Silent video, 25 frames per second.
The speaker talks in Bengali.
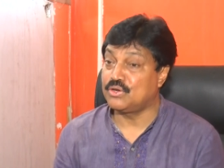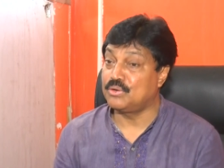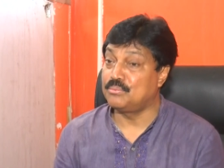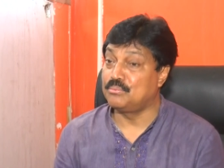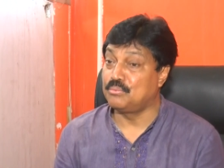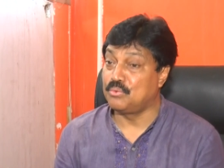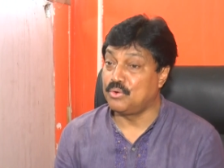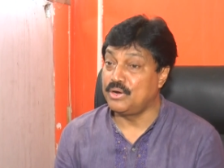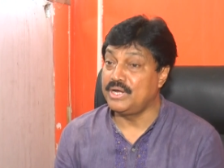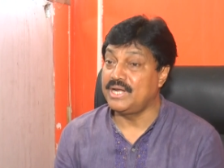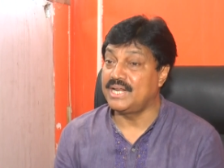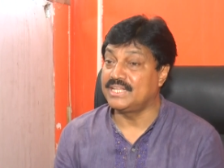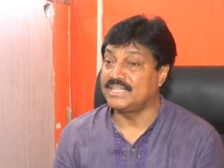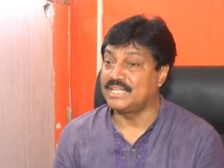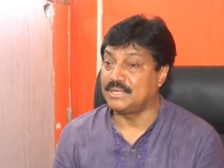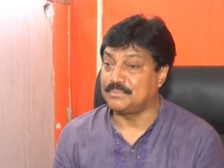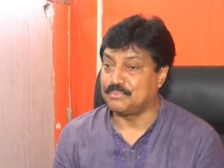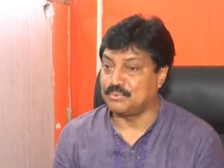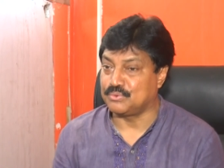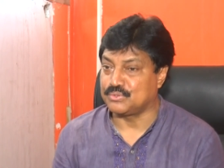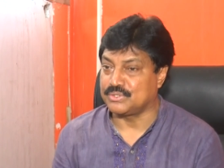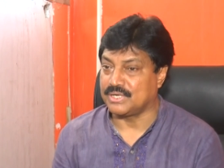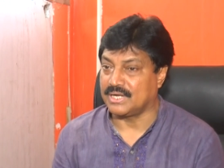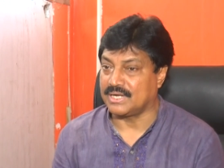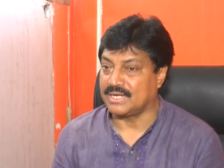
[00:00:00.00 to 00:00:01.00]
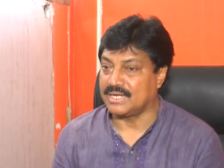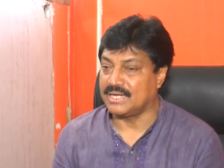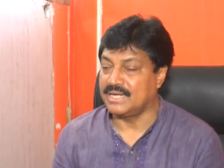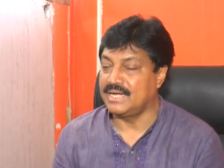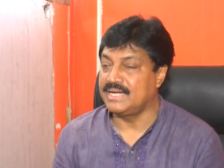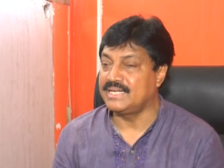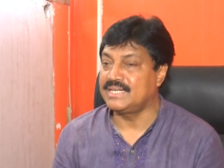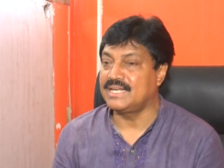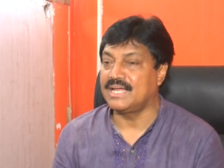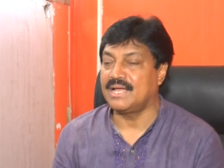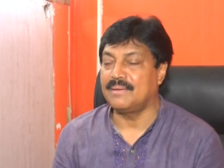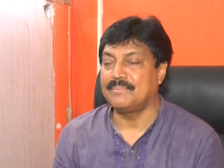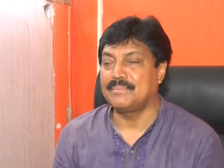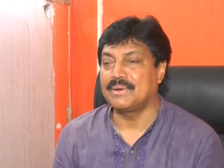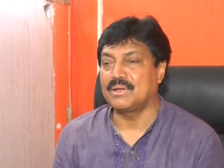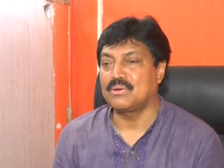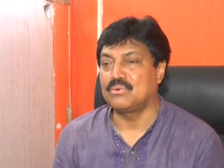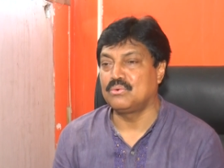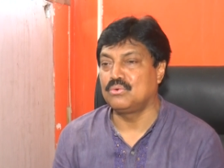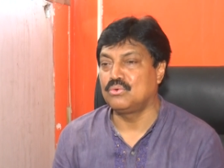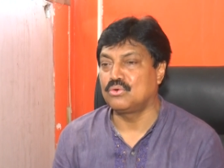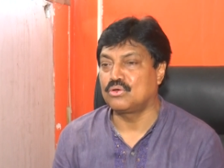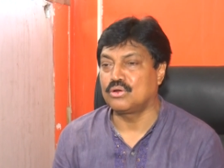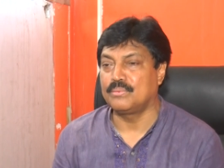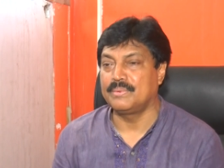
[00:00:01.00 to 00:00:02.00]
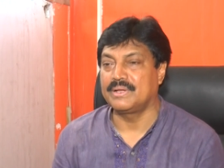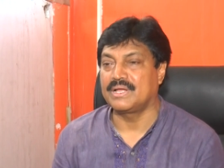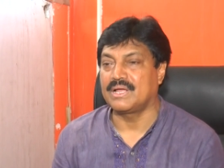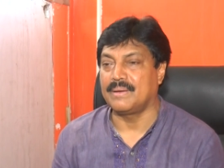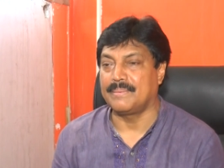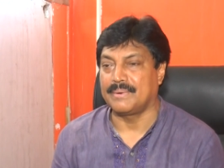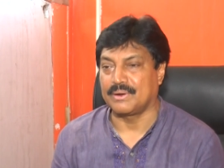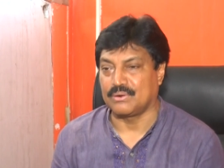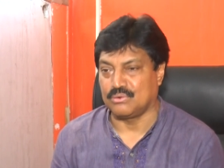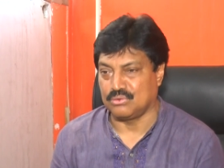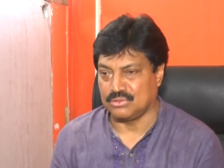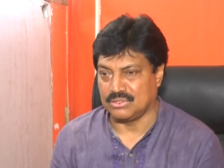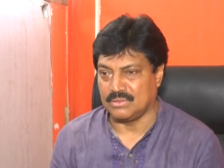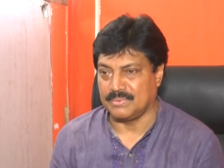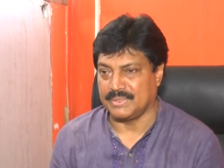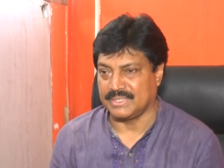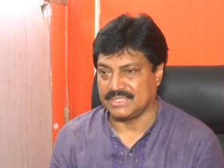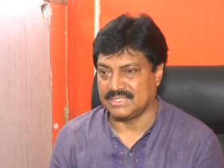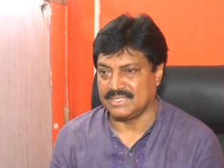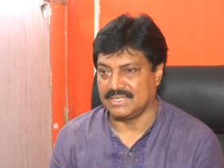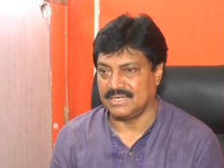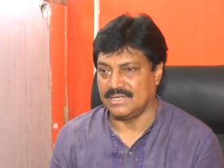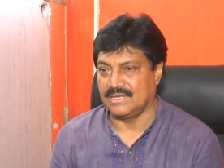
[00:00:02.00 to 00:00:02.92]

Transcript: করে মহিলাদের পোশাক এইটা আমরা কোনো ক্রমে কাবার করতে পারছি